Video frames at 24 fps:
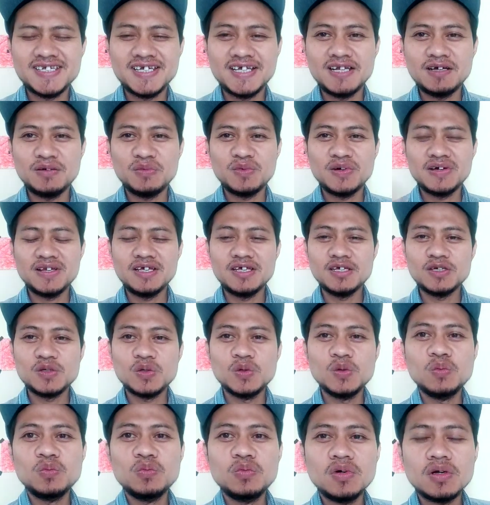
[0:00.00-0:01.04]

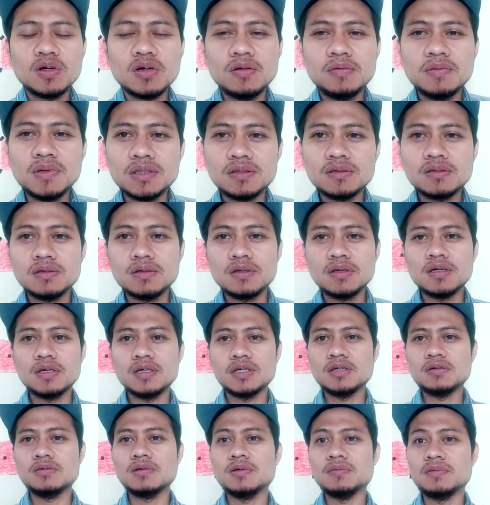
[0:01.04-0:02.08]
Assalamualaikum
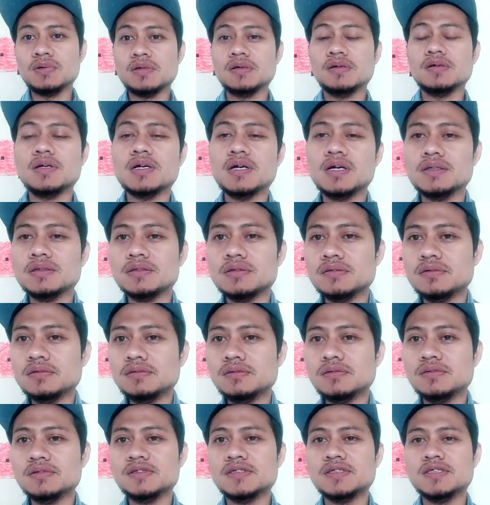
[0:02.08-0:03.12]
warahmatullahi
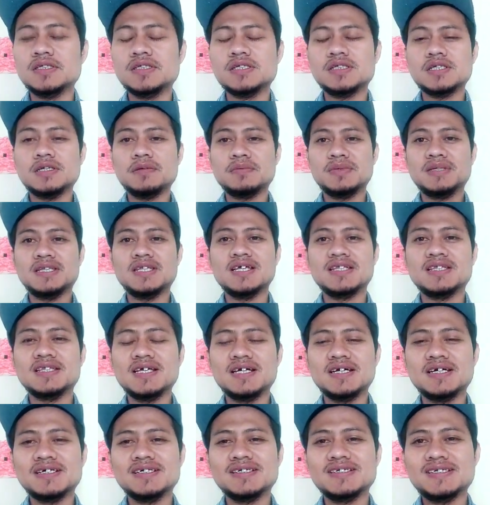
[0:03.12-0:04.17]
wabarakatuh Selamat
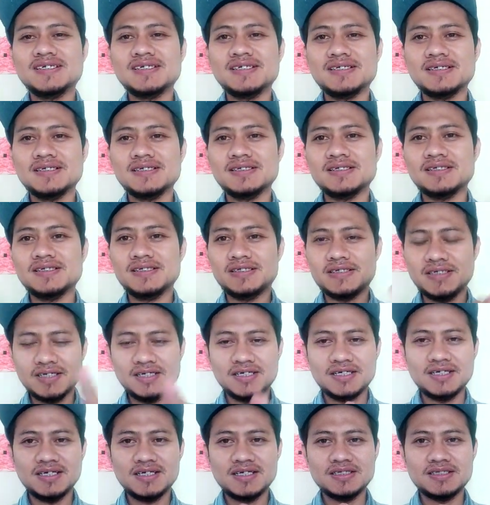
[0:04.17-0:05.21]
datang di
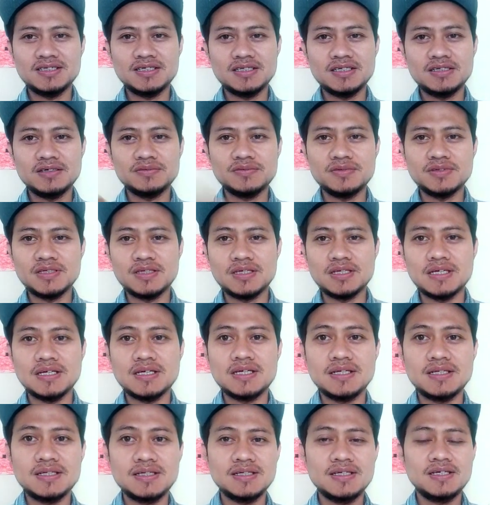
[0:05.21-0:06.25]
channel Ajat
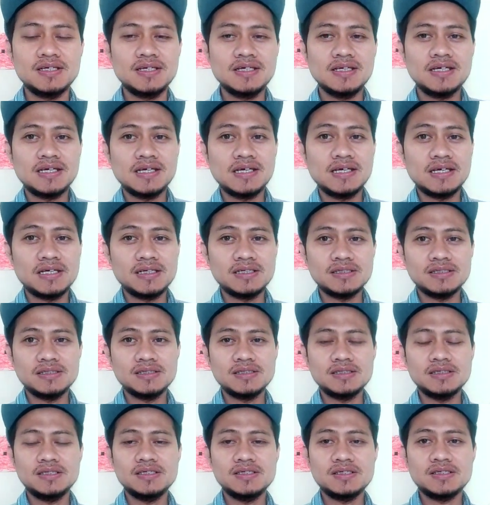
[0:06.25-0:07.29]
Optika
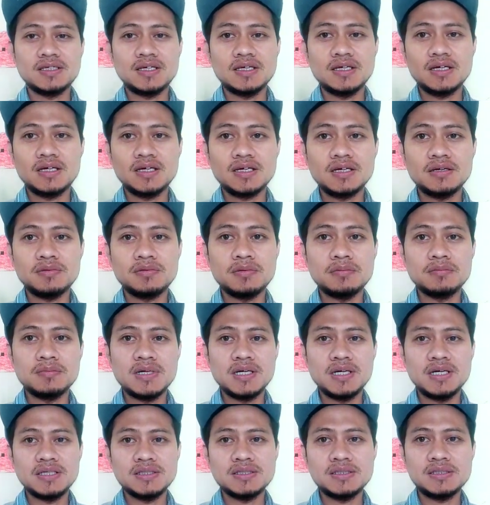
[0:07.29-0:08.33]
Kali ini saya akan
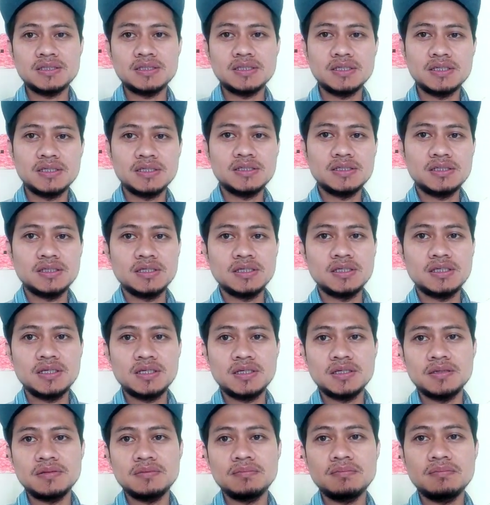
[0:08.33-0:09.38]
membahas
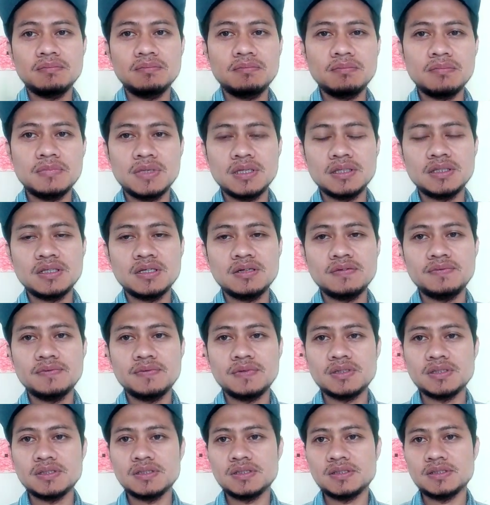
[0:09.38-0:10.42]
ciri-ciri mata
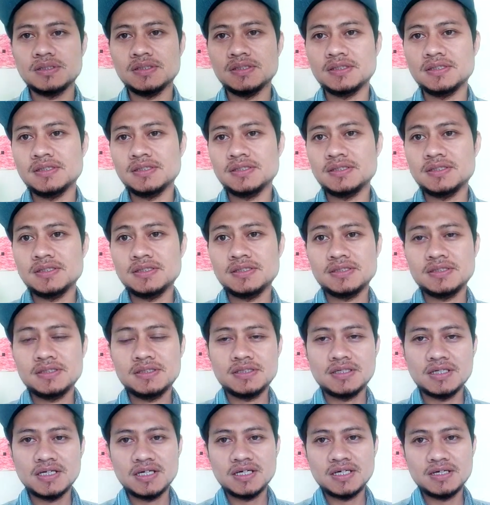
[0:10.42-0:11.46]
plus
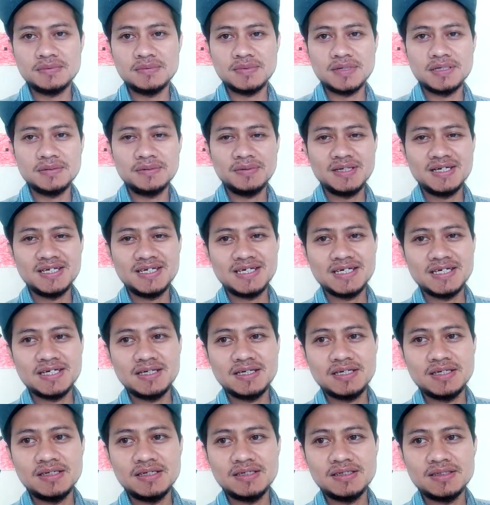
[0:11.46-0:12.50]
Jangan kemana-mana ya